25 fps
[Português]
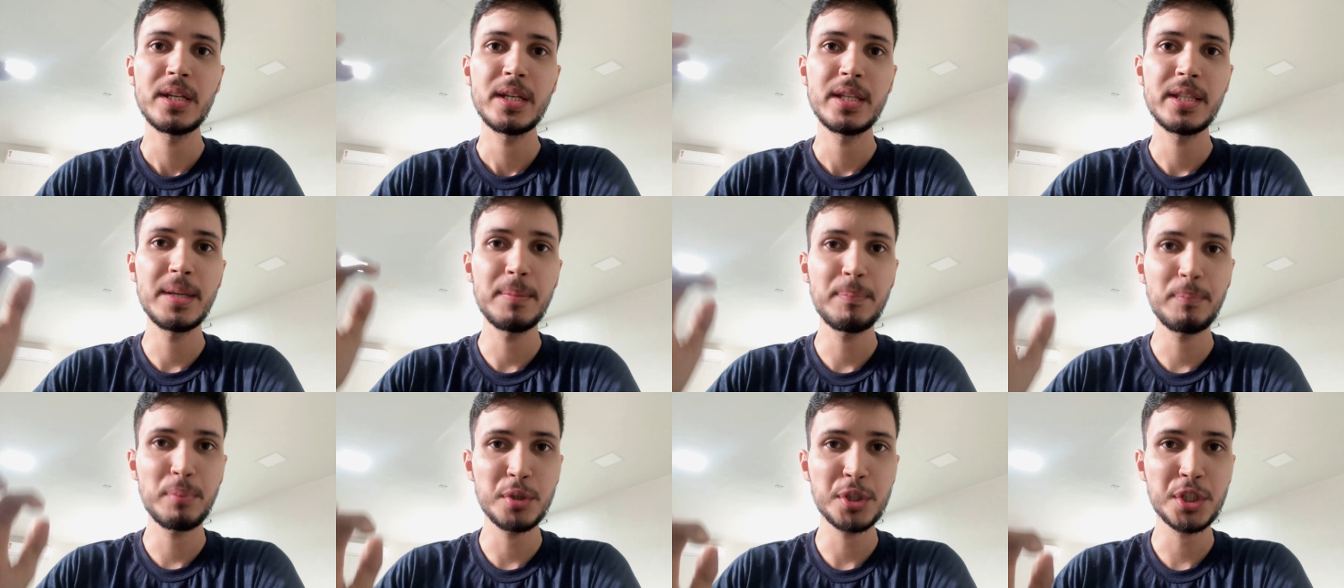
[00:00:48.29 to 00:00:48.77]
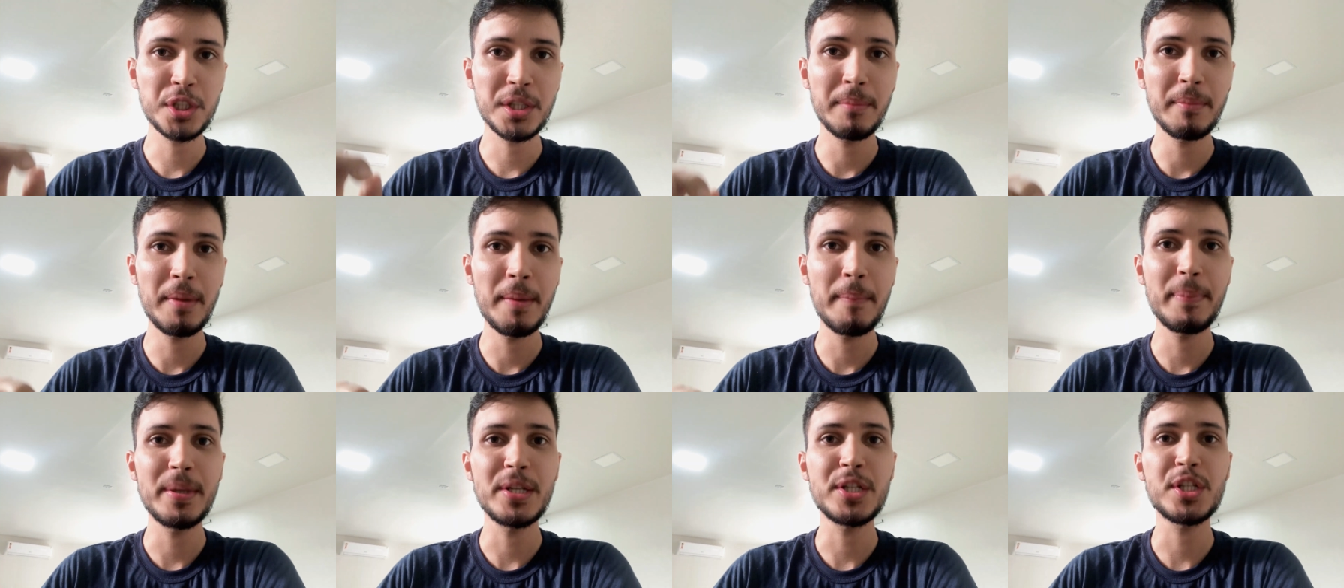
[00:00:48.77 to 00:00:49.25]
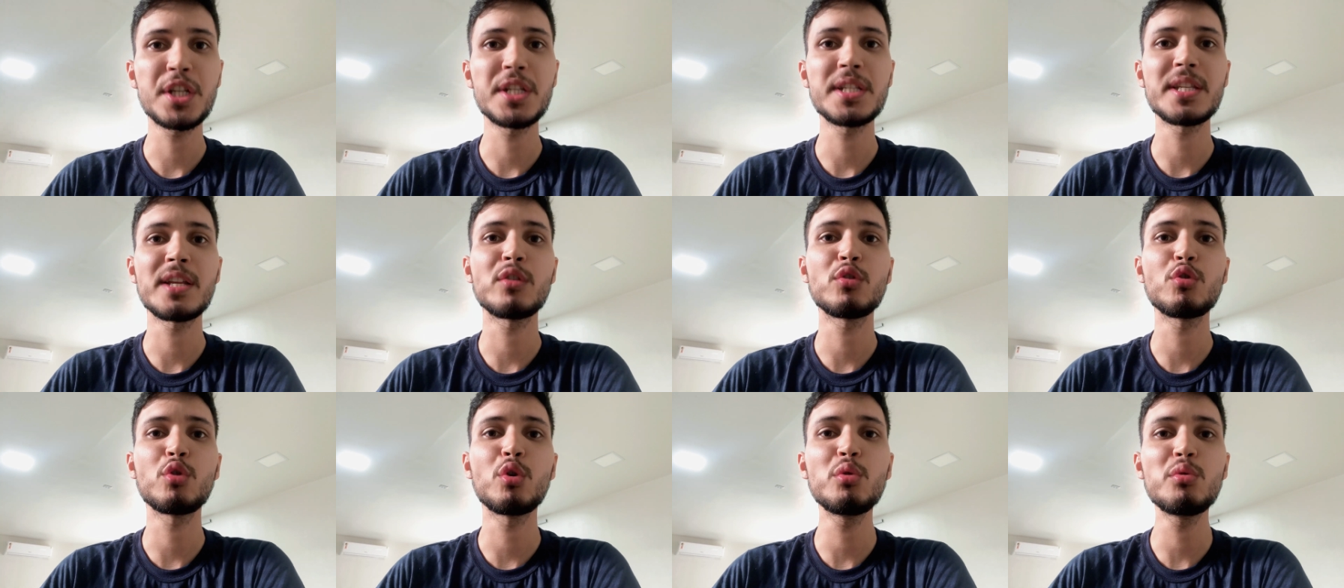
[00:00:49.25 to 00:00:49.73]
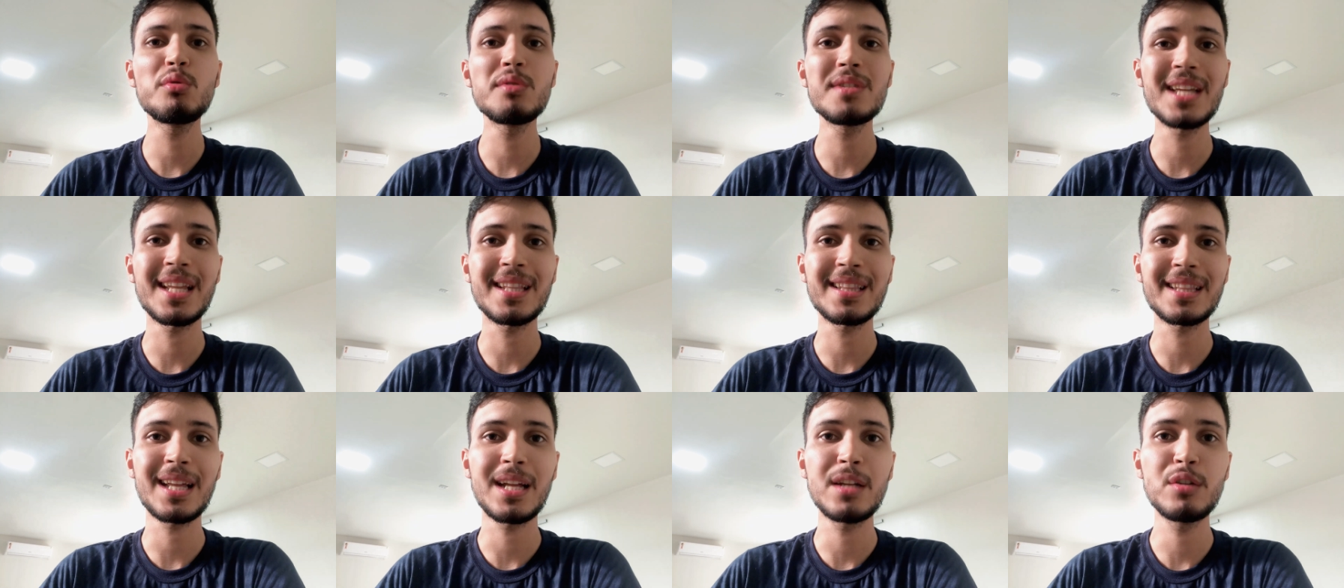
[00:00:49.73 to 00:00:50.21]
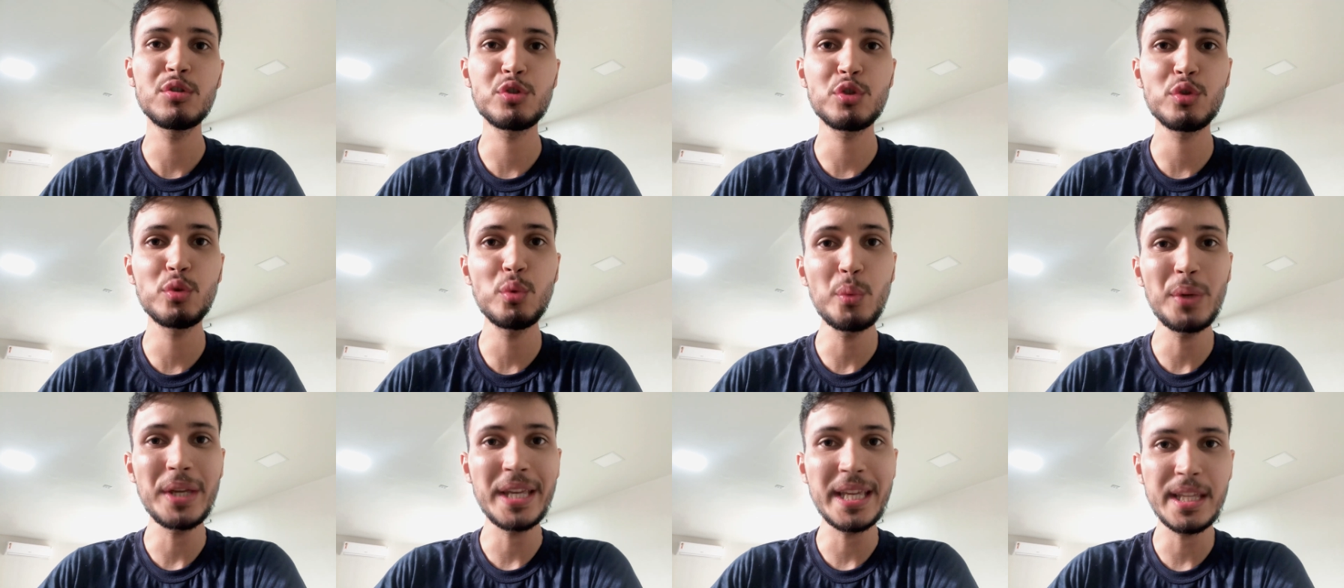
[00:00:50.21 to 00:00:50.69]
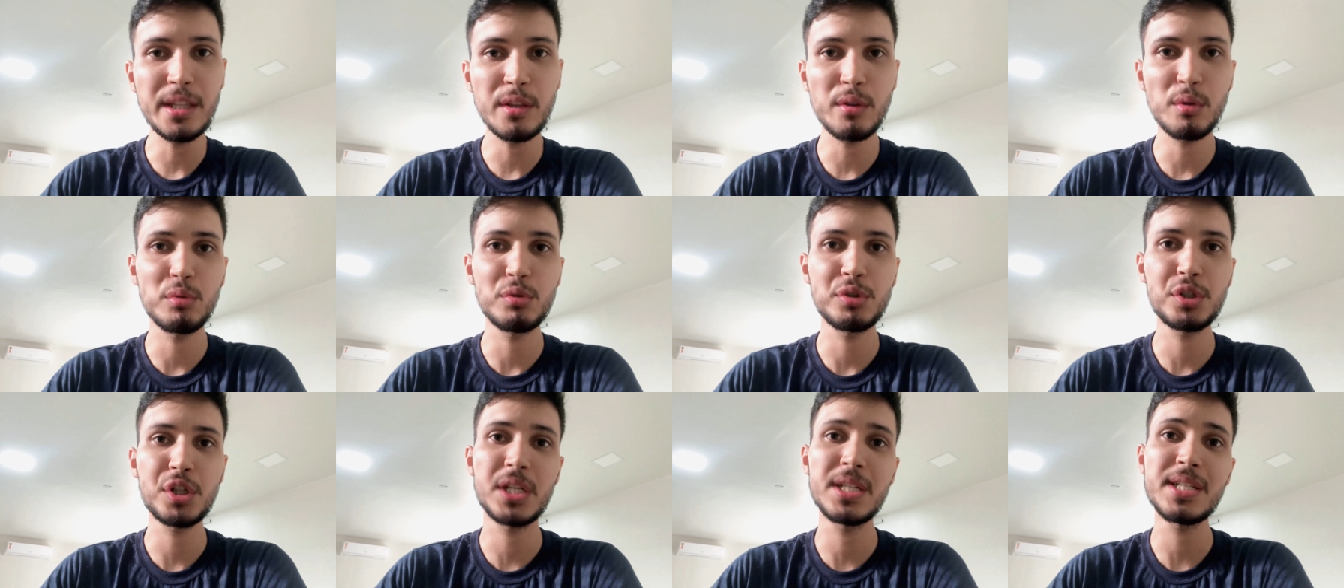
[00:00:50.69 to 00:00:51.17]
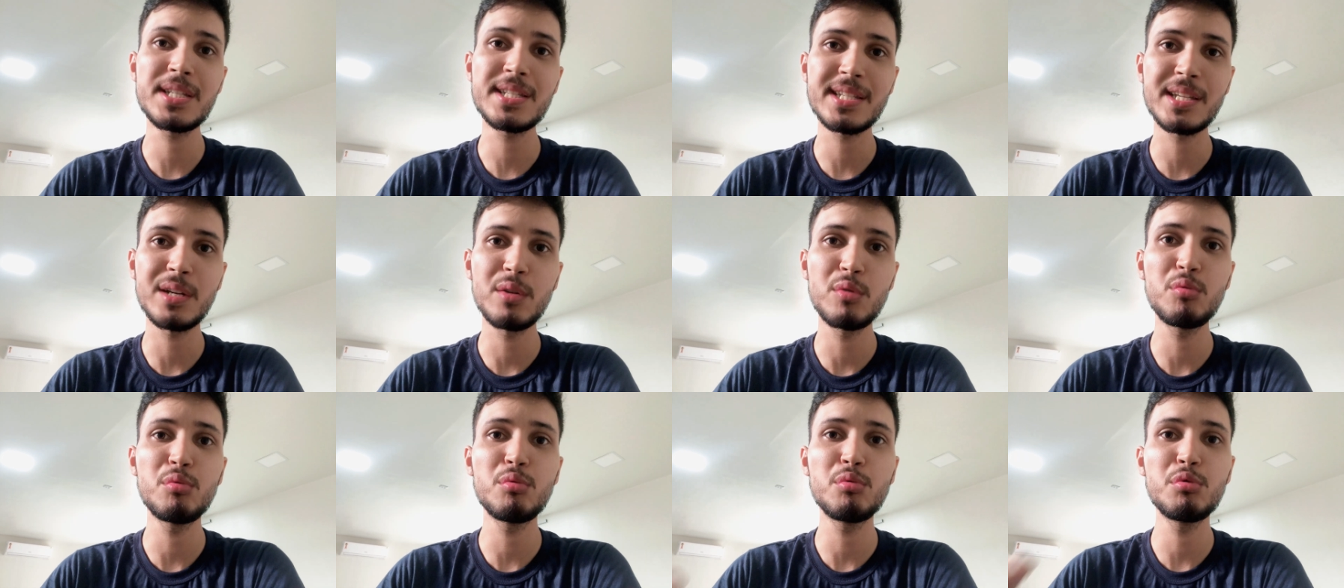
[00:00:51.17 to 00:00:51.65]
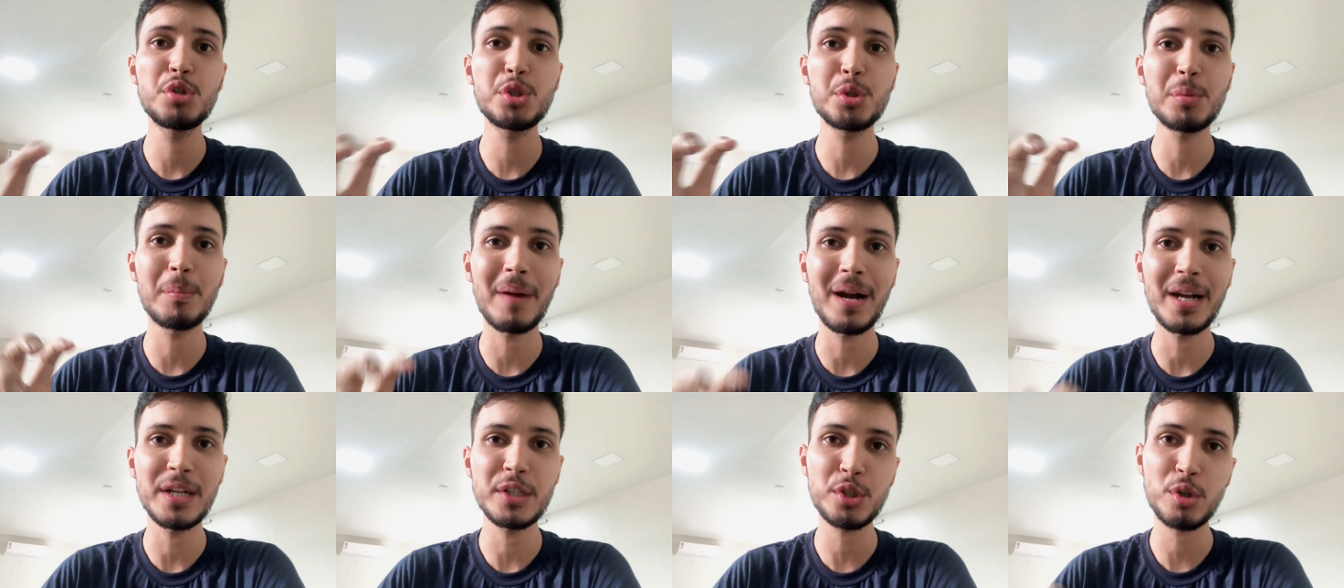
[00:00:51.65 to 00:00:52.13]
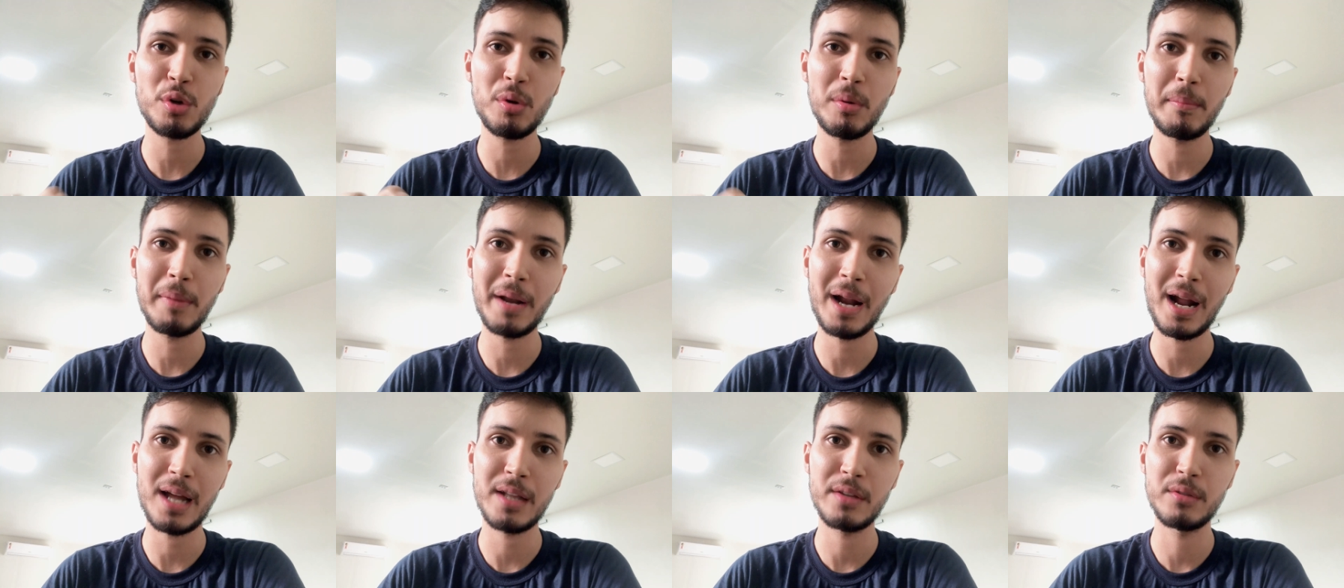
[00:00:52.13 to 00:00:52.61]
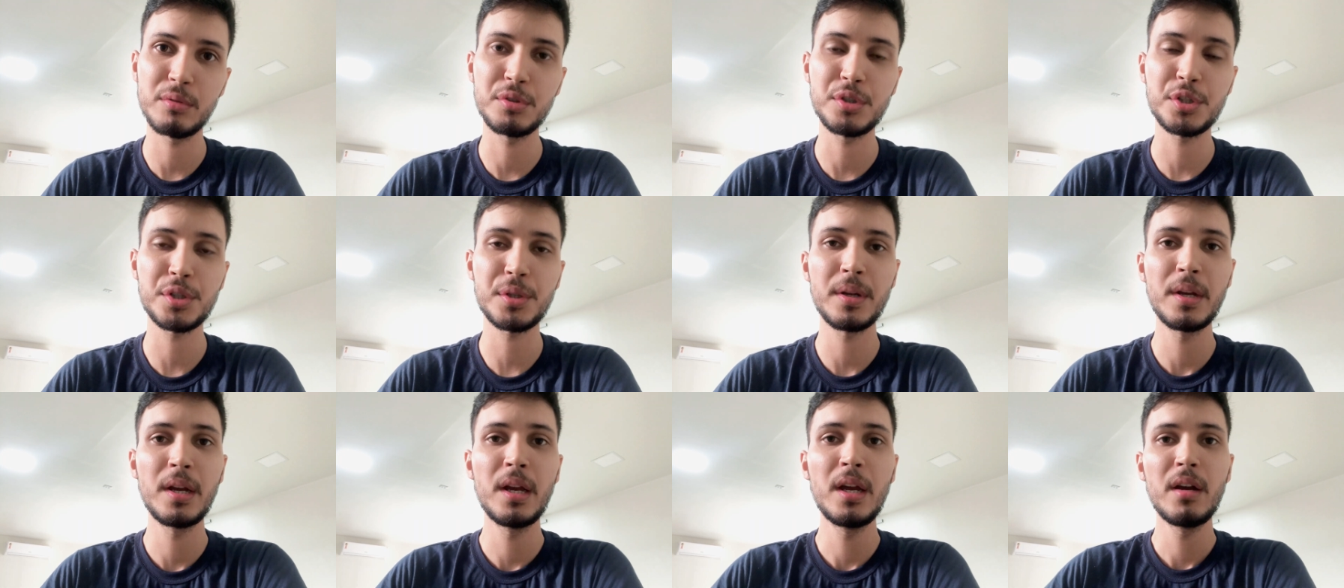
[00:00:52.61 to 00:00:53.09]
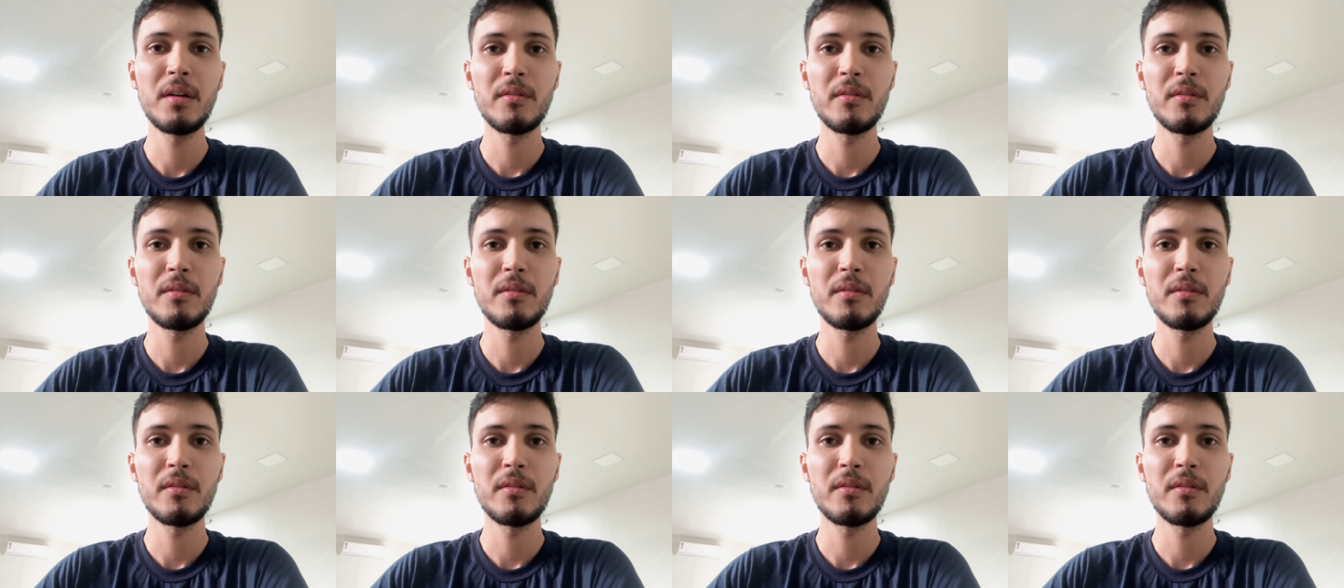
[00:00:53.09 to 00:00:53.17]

e depois também pesquisa todos os atalhos do Windows, que são os mais cobrados